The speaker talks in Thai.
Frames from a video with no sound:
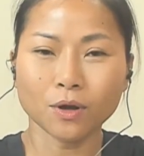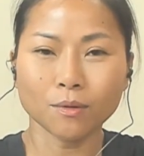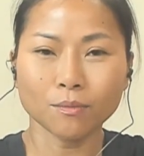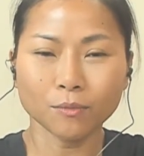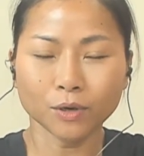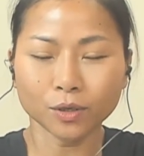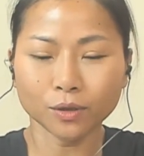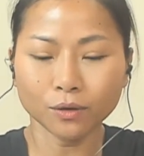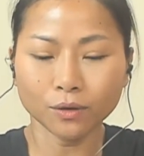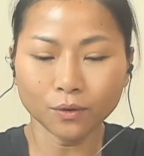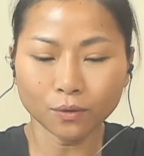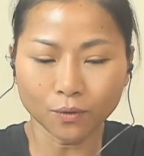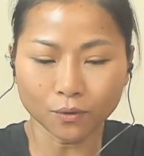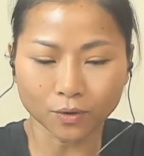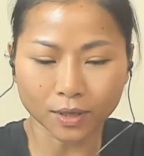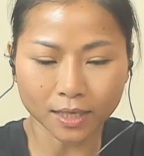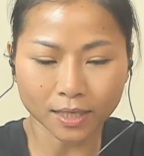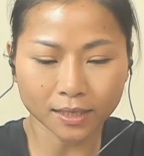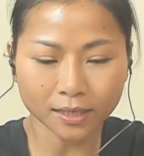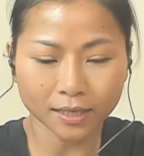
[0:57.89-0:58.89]
มดลูก
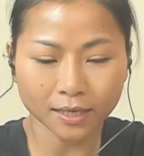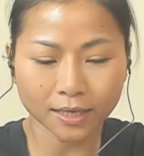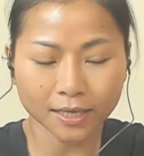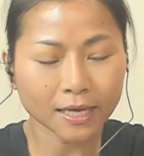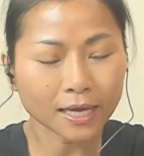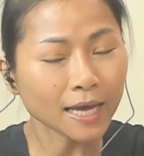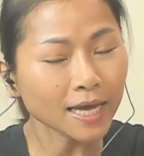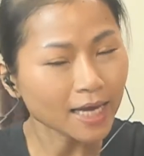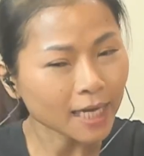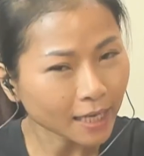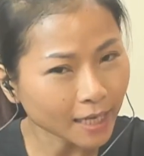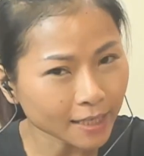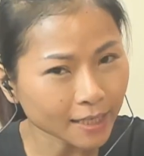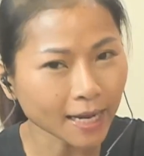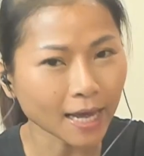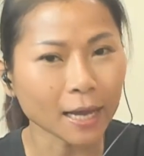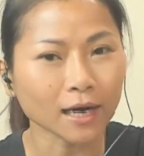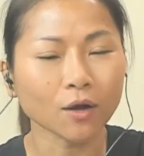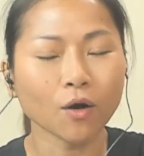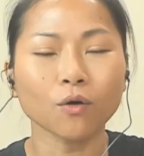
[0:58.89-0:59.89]
เอ่ยข
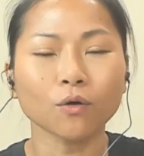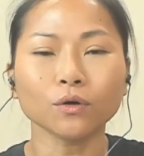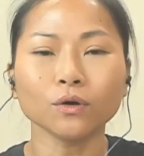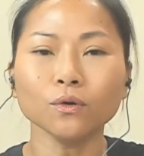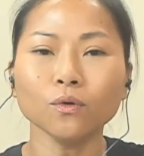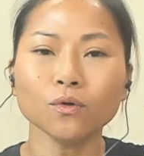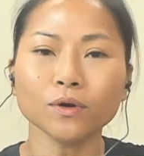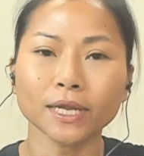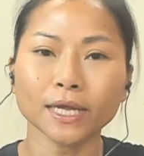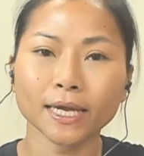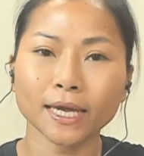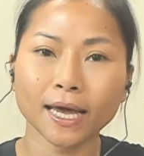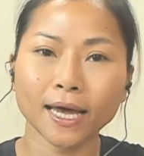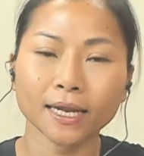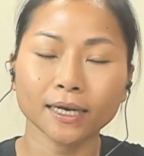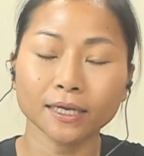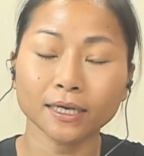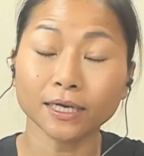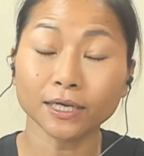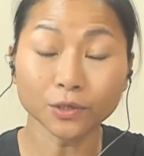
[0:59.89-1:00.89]
นาดของลูกในครร
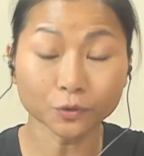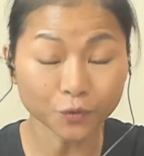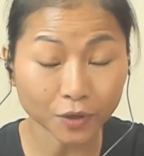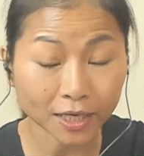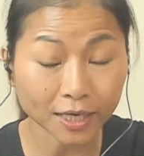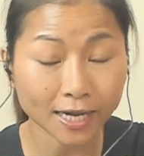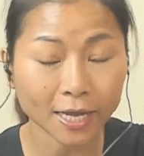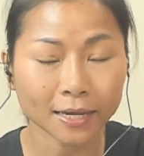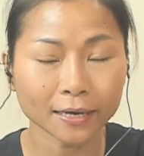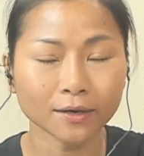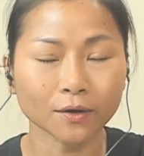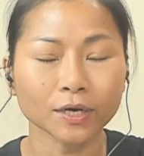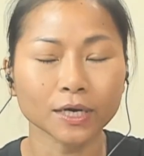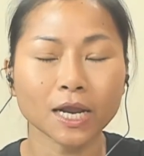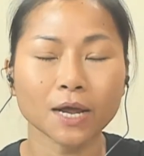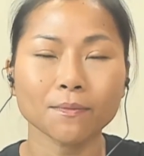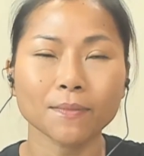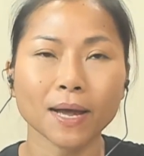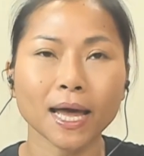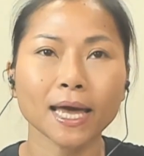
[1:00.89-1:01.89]
ภ์เอ่ยนู่นนี่นั่นเนาะ
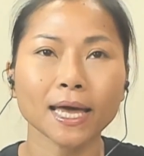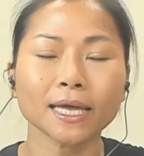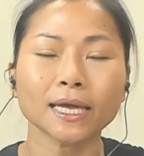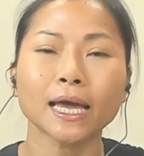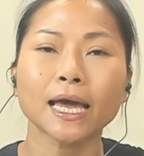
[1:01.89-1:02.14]
ทำให้